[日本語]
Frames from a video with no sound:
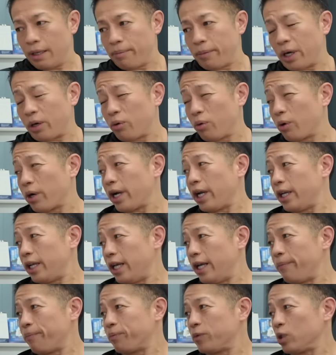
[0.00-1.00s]
まあ、今回
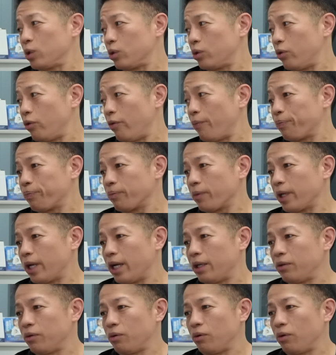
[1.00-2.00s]
ねちょっと
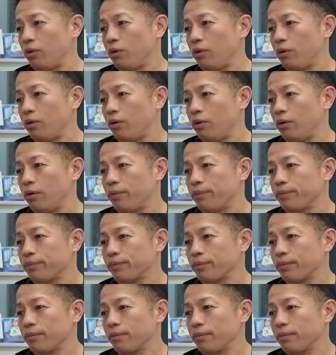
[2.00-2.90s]
あのー